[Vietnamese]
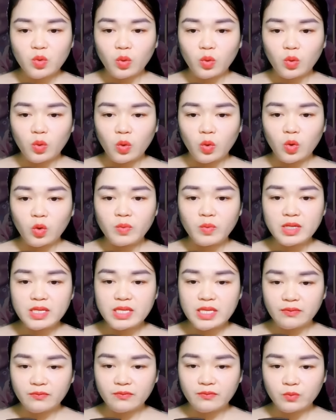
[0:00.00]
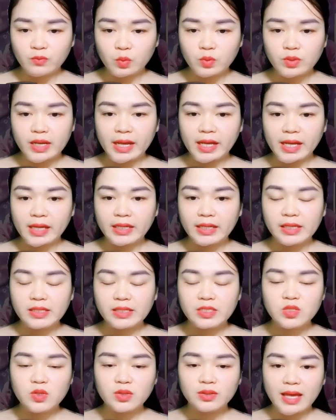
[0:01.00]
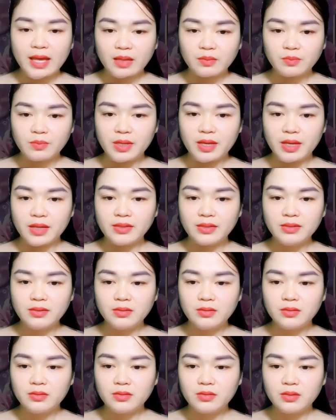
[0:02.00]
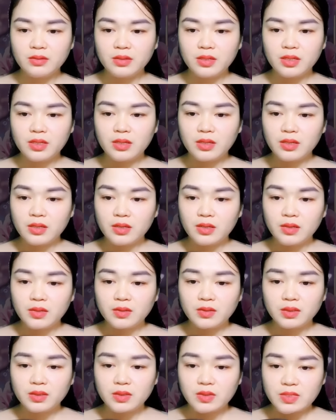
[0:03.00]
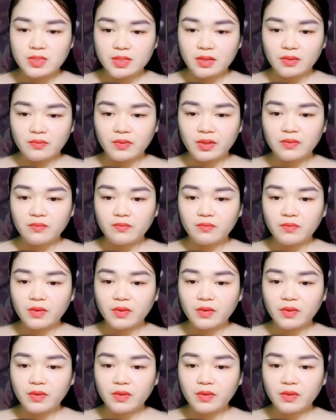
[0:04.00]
Cô chớp hai mắt, có gì đó vừa khẽ khàng chạm đến sâu thẳm trái tim cô.